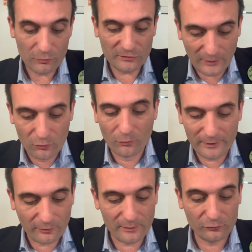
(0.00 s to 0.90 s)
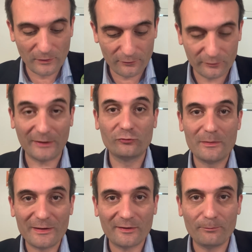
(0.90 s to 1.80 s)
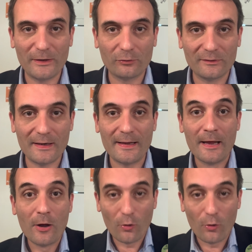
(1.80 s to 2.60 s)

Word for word: Salomon et tous les autres et tous les médecins de plateau de télé